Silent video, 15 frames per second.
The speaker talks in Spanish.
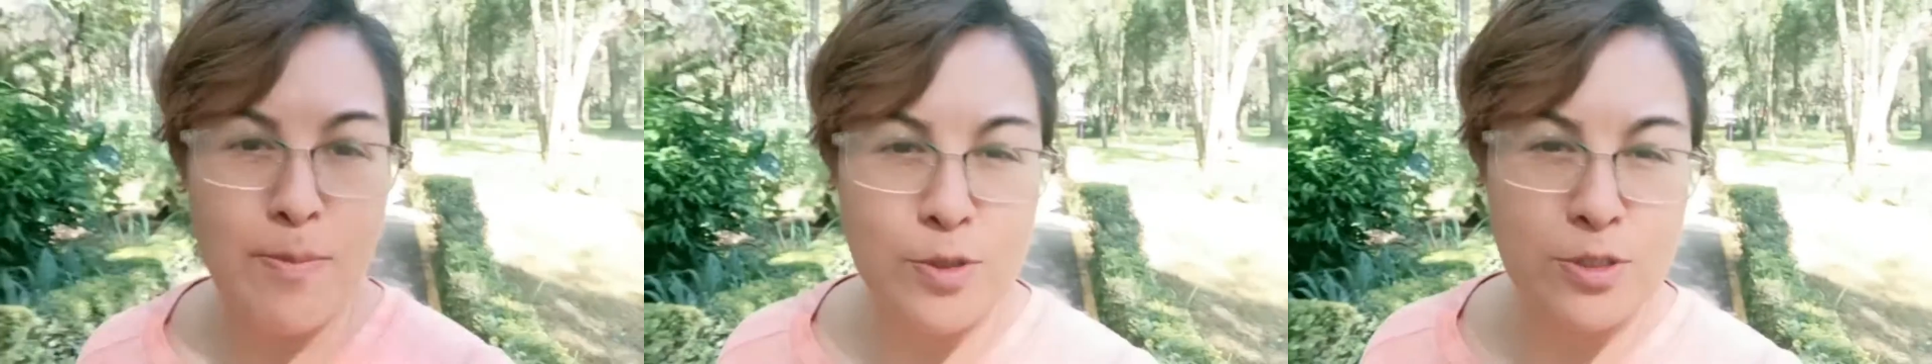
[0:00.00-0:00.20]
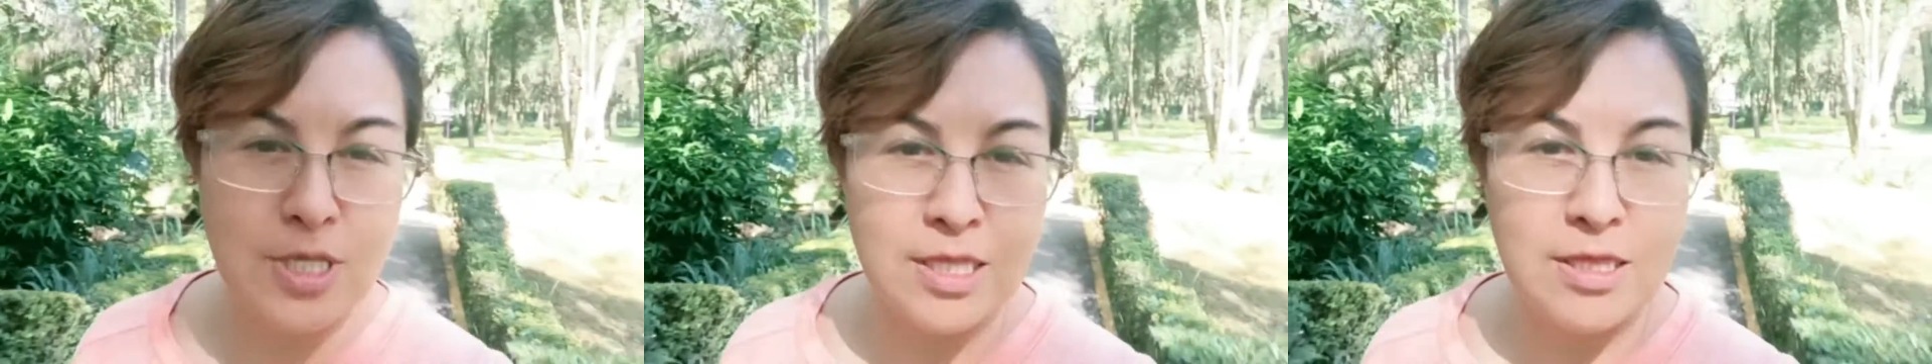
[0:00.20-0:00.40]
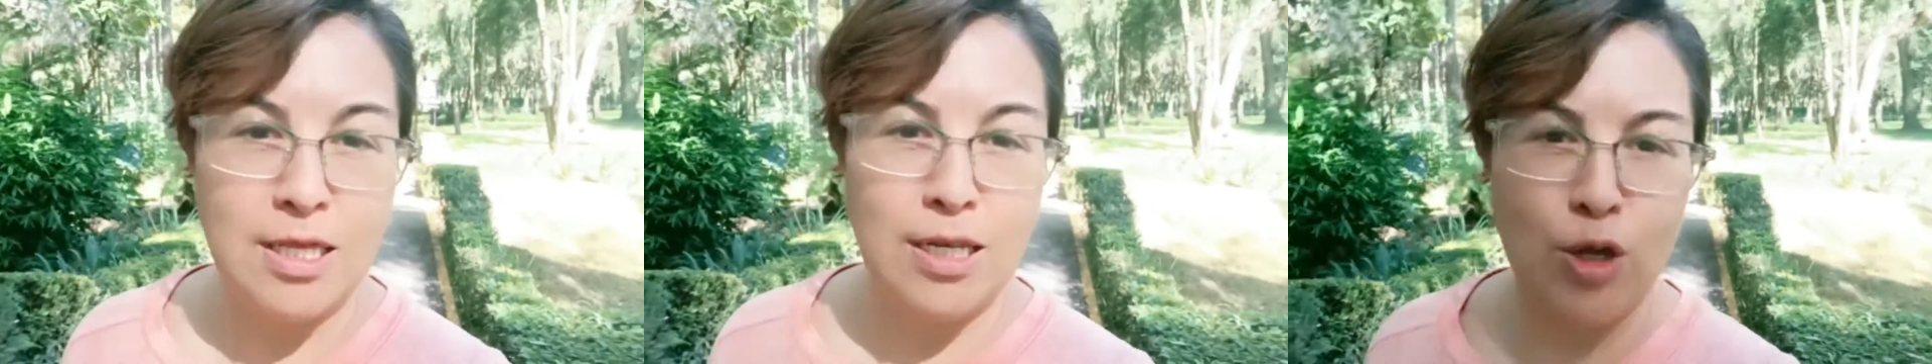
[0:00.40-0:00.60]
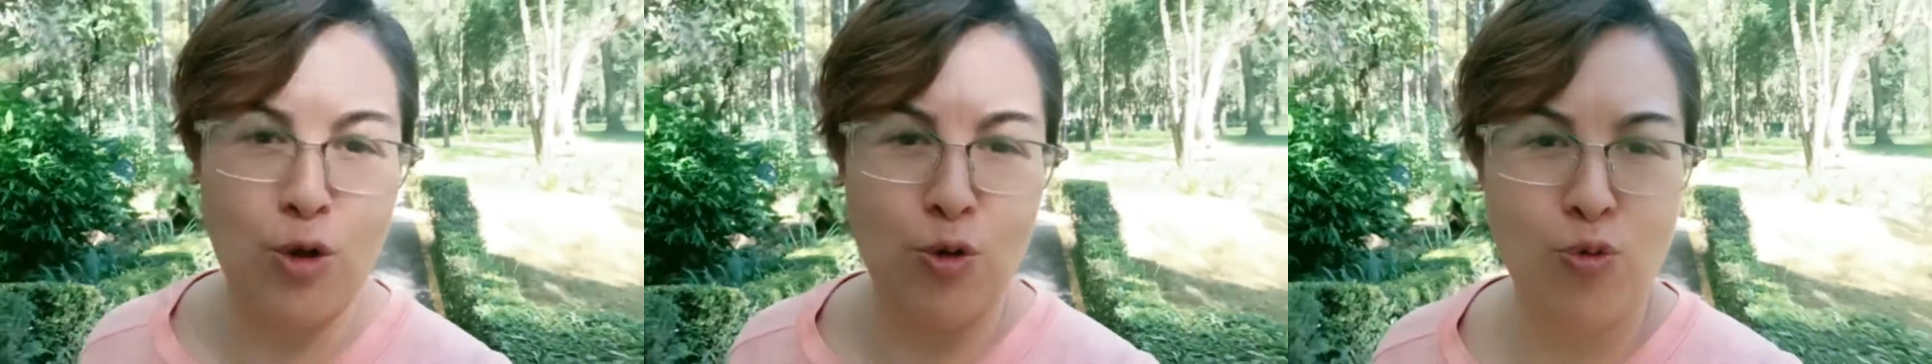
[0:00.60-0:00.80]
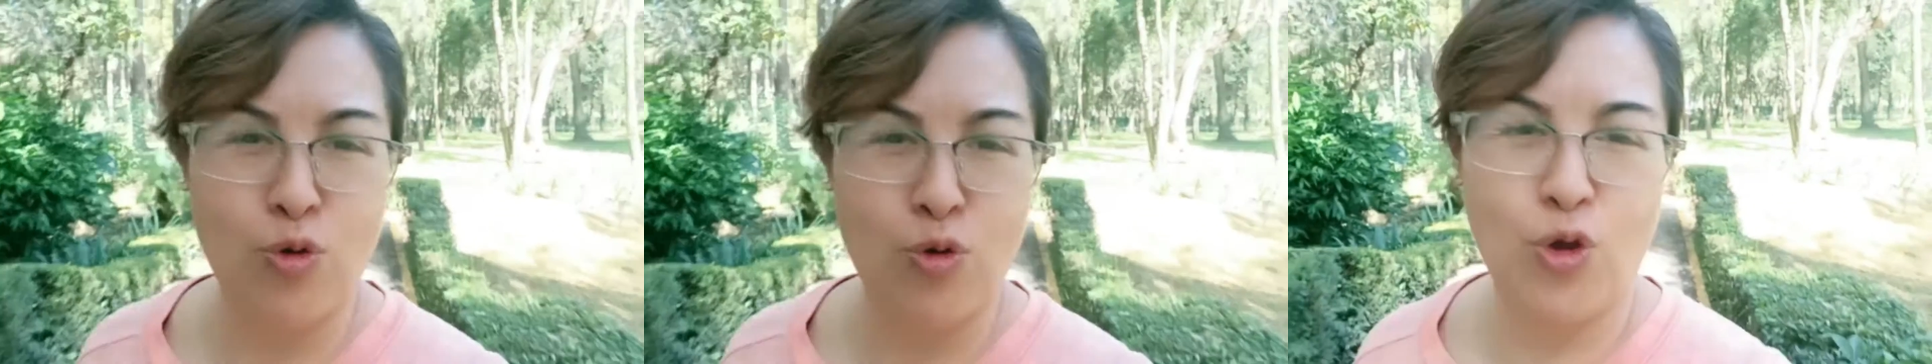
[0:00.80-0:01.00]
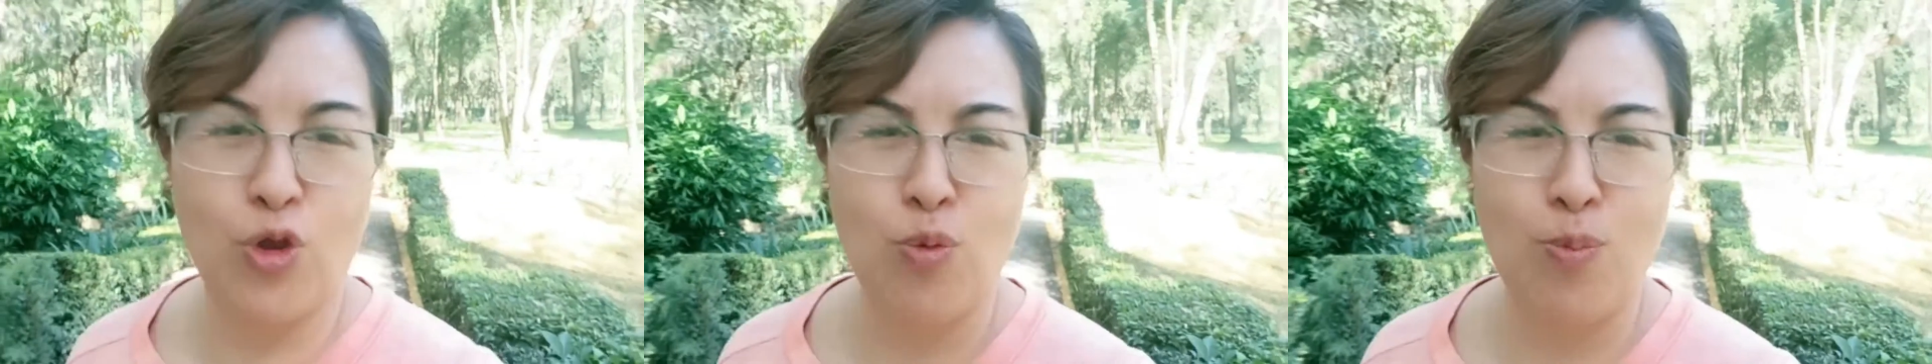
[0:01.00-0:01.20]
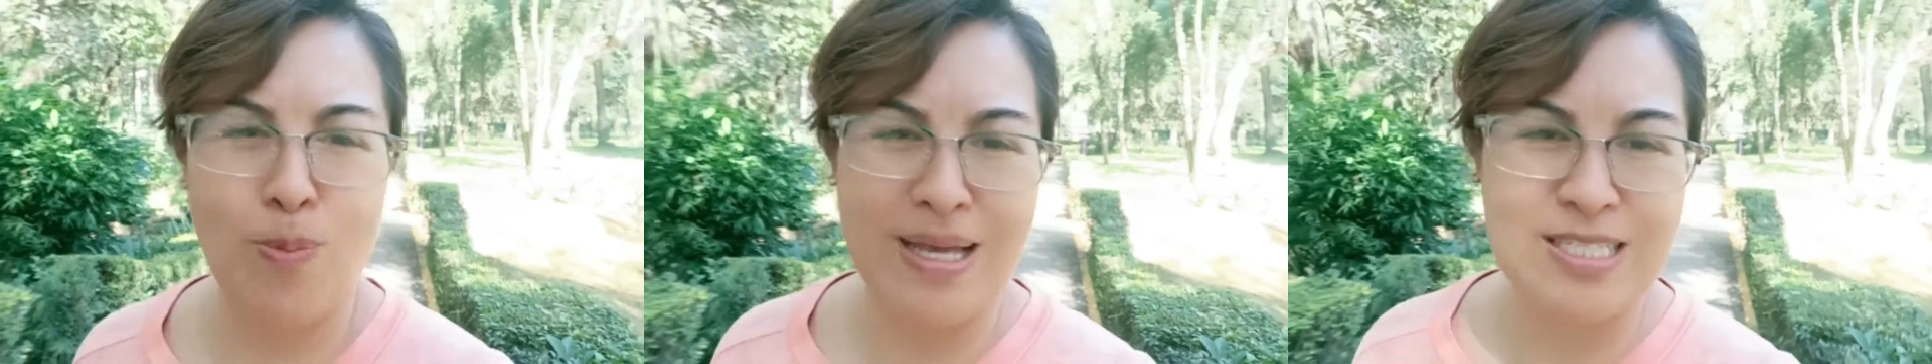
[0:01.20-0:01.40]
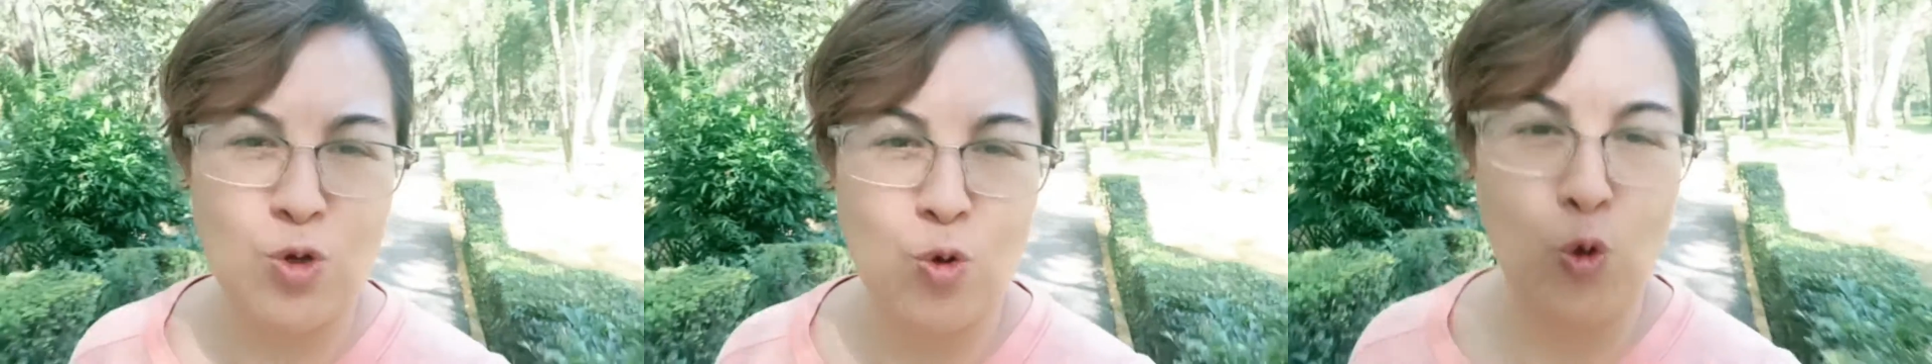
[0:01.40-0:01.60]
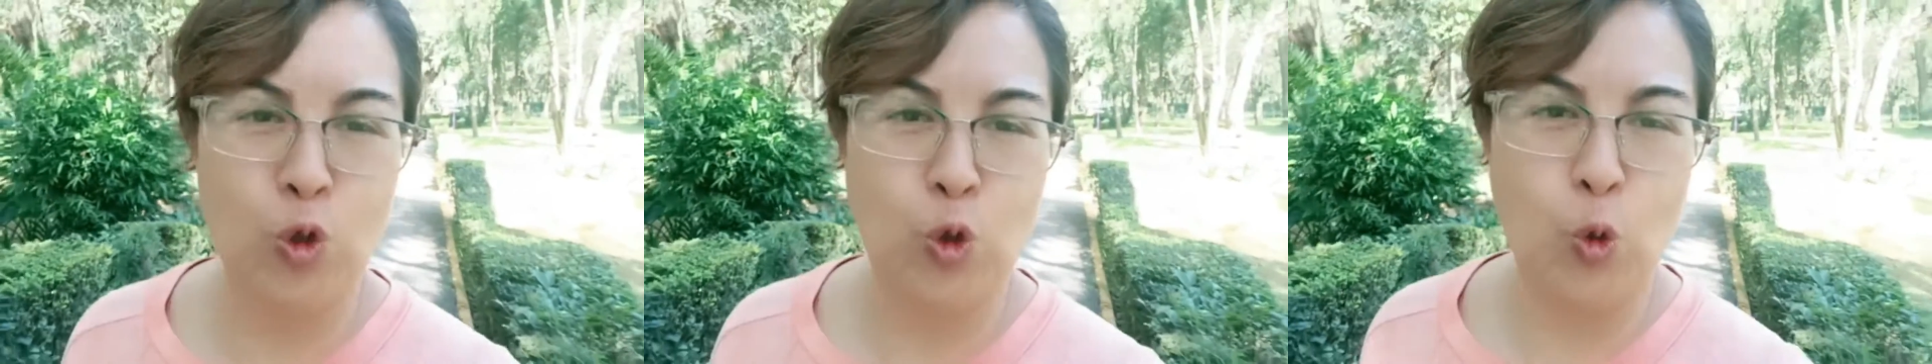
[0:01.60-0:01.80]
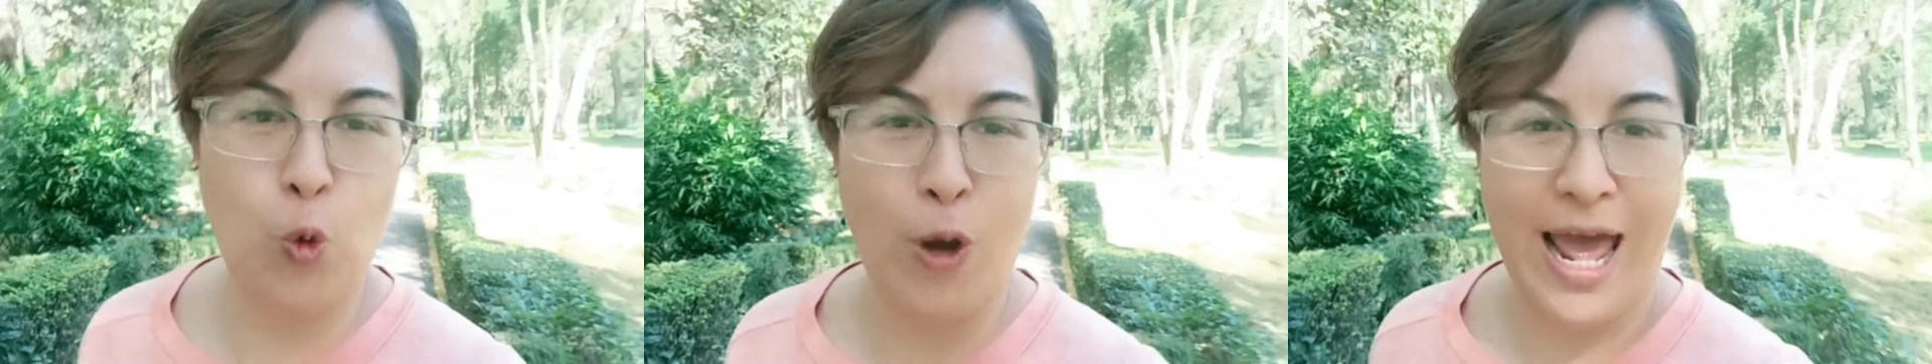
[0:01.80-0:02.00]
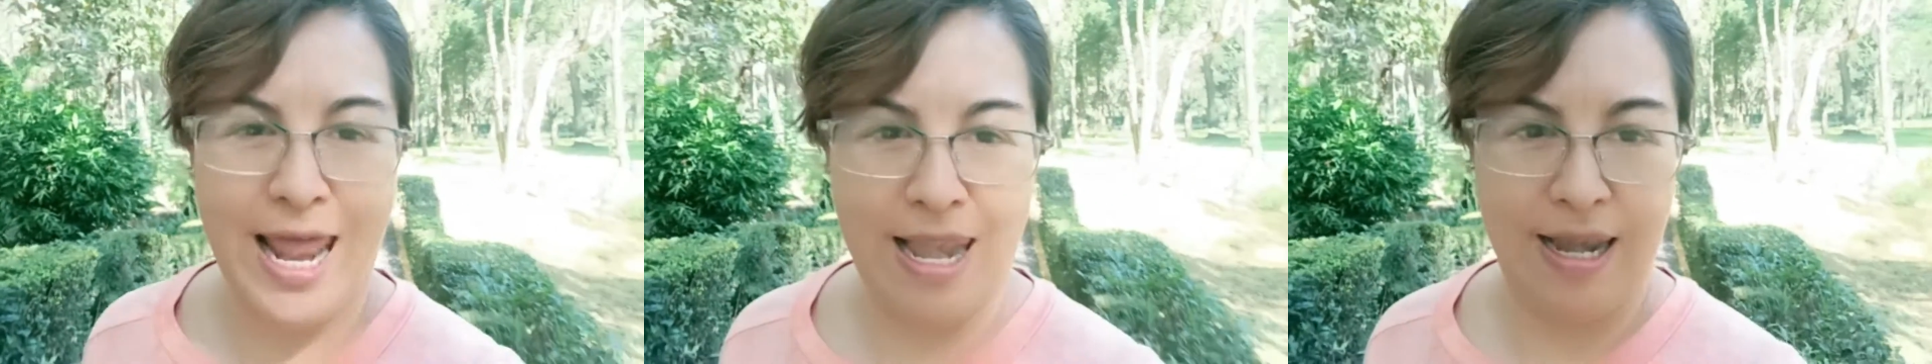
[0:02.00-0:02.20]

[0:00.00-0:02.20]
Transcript: que tiene un rollo más cultural.